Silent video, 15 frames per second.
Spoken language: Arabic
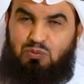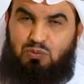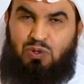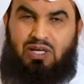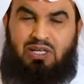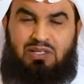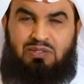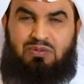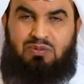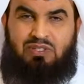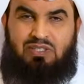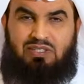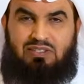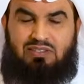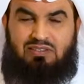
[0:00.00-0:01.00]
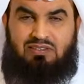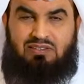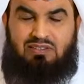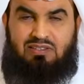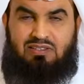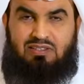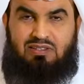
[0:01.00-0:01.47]
وعلى الدنيا
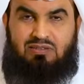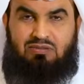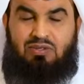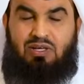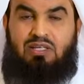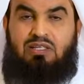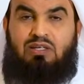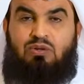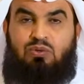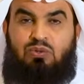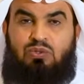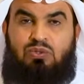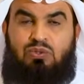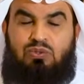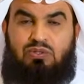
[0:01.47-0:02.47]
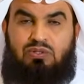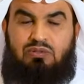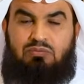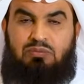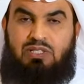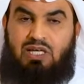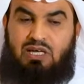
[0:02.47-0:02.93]
فإن الأجور
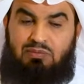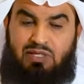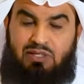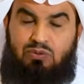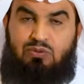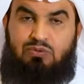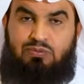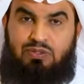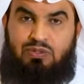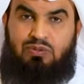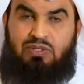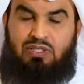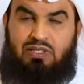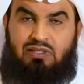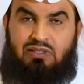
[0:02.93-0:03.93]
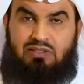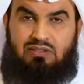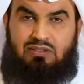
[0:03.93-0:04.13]
منها ما يكون في الدنيا